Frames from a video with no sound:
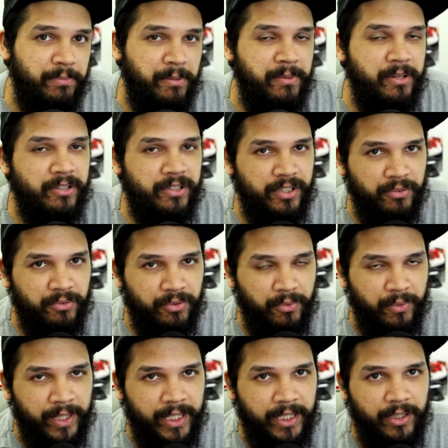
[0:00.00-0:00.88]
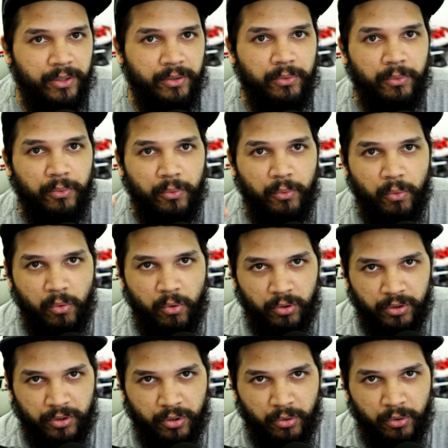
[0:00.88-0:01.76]
primeiro, segundo ele, o
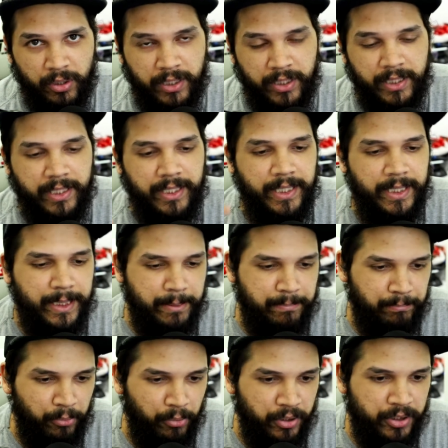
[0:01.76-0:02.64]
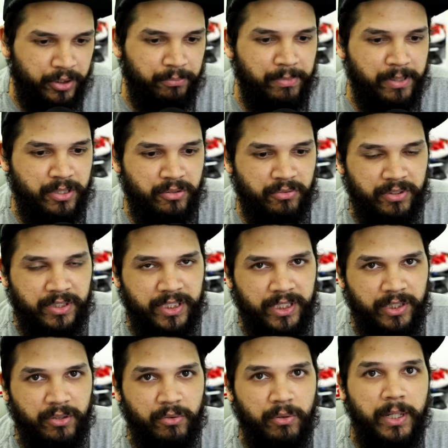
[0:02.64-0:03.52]
controle e depois o PlayStation
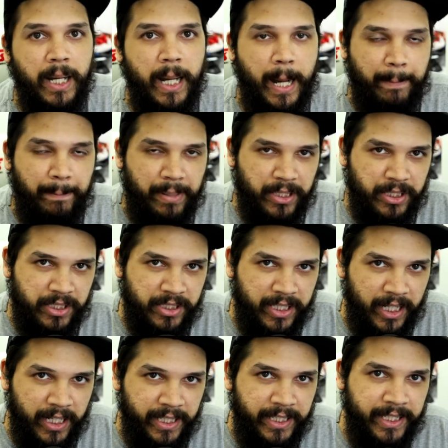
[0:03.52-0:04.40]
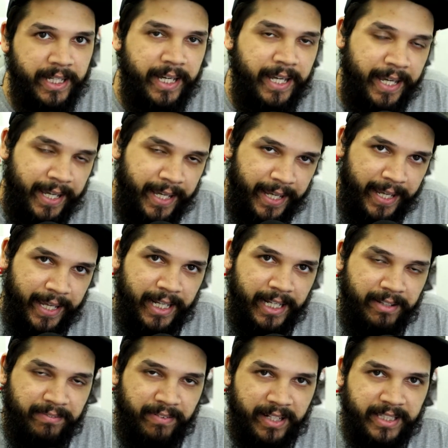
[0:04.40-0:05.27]
5 a partir dali
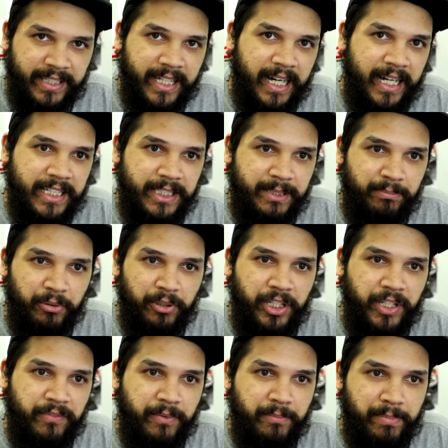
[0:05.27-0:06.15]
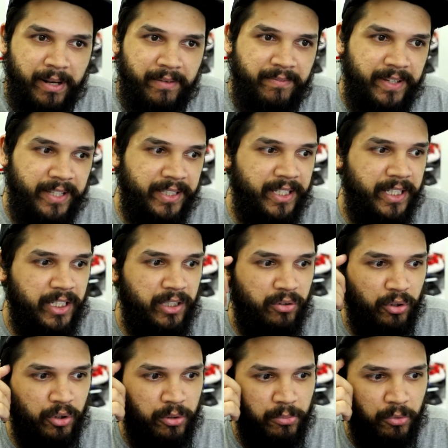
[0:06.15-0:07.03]
ele vai estar tá disponível em pré-venda em
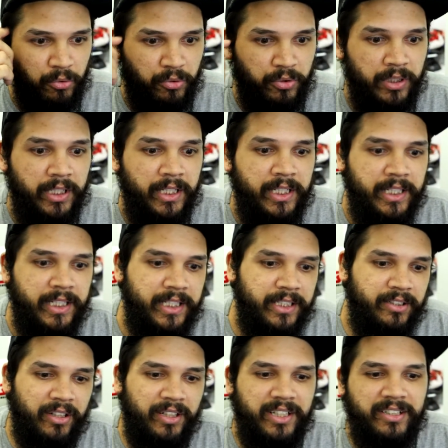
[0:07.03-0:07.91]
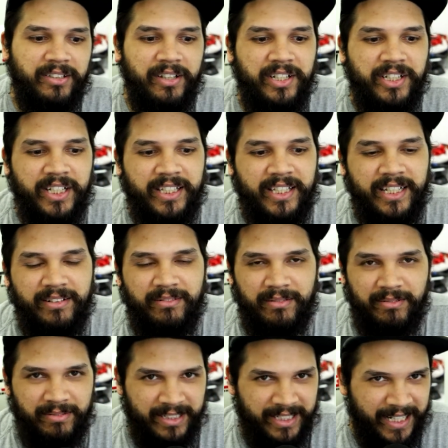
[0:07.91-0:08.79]
todo mundo. Só que isso aí já tá aí
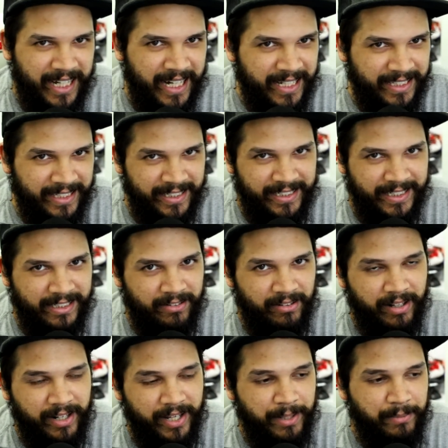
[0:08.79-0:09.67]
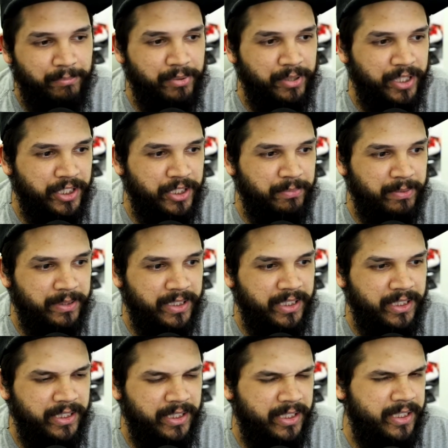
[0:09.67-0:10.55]
uma coisa errada nessa história aí, porque tipo
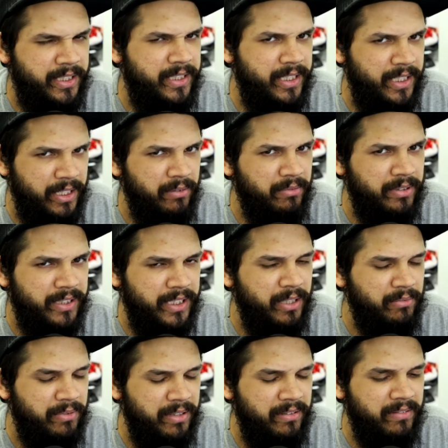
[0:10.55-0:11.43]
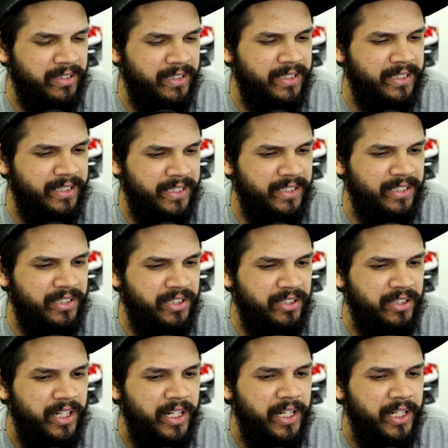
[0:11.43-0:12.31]
assim, eu, eu tenho com certeza
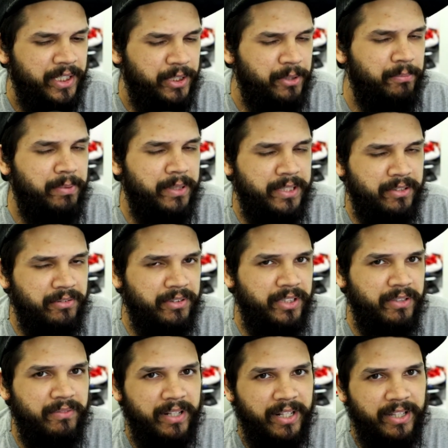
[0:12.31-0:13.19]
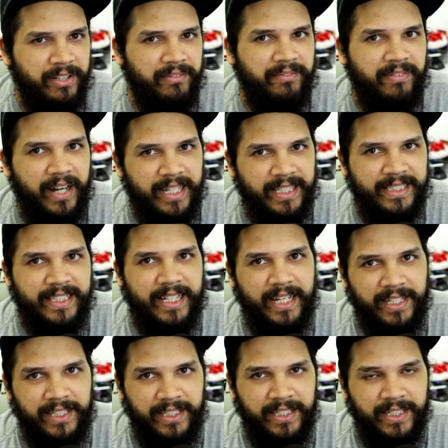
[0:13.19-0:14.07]
disso que o PlayStation 5 ele não vai
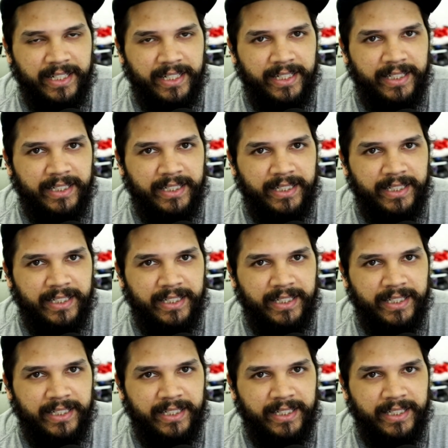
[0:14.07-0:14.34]
sair